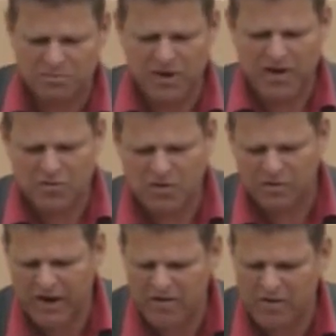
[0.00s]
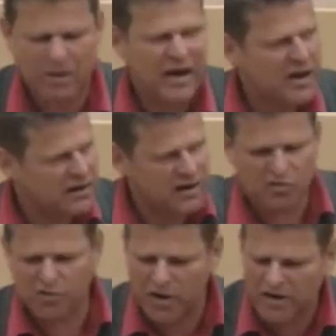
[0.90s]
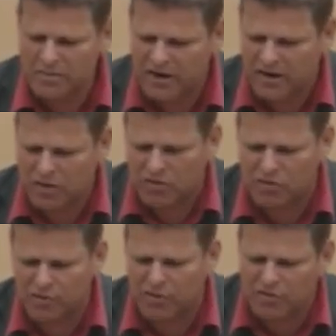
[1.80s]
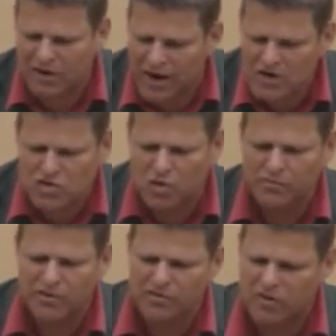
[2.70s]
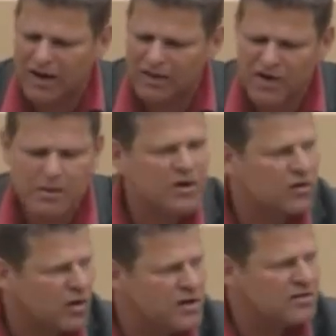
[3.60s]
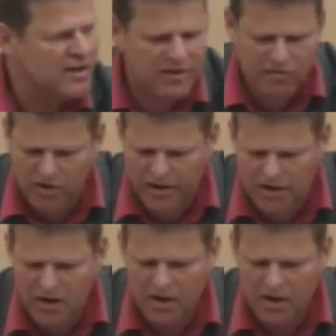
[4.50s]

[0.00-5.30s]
Beispielsweise Bayern ganz vorne bei der Nutzung von Solarstrom, von Solarwärme und Holzheizungen.